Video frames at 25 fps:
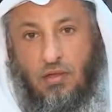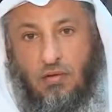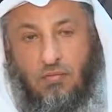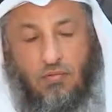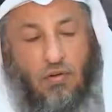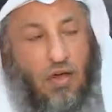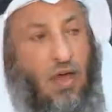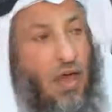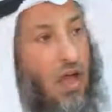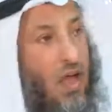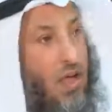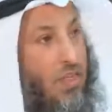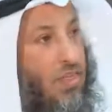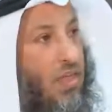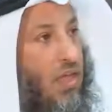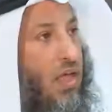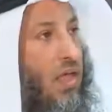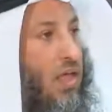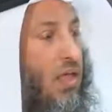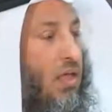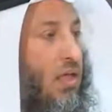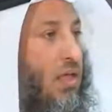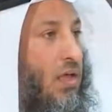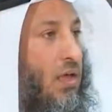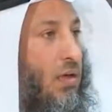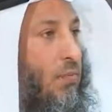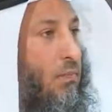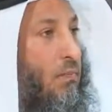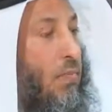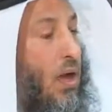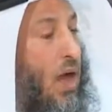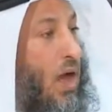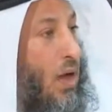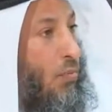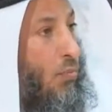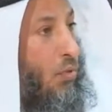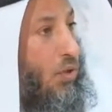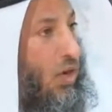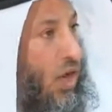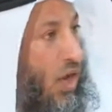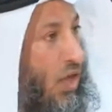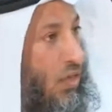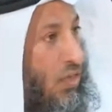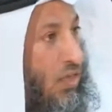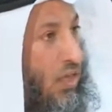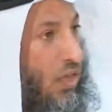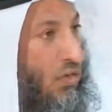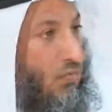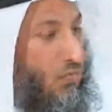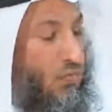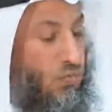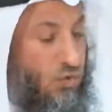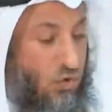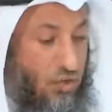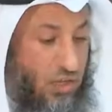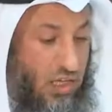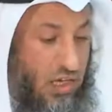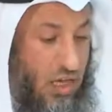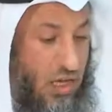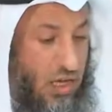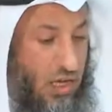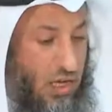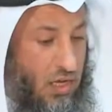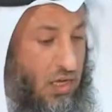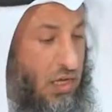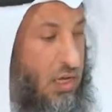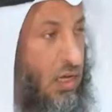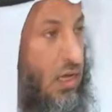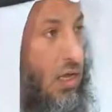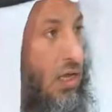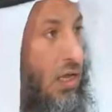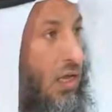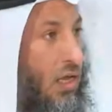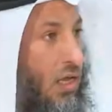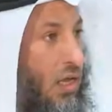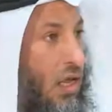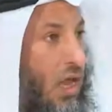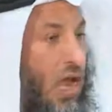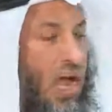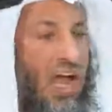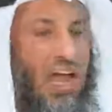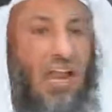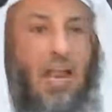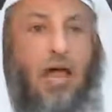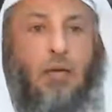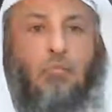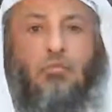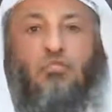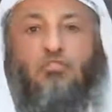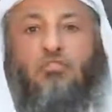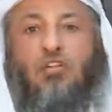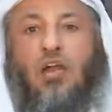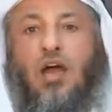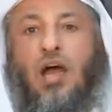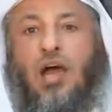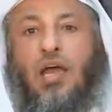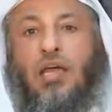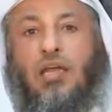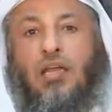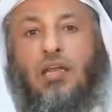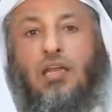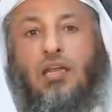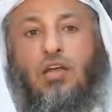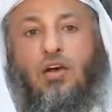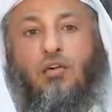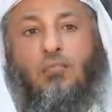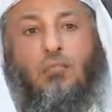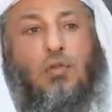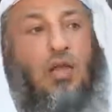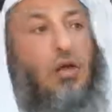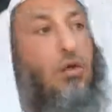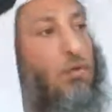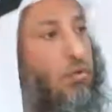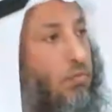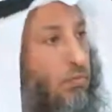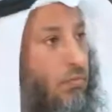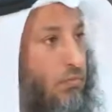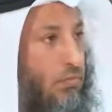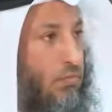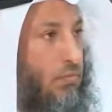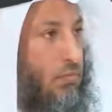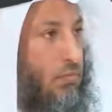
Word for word: فهذا باب عظيم فتح على مصراعيه اليوم لكم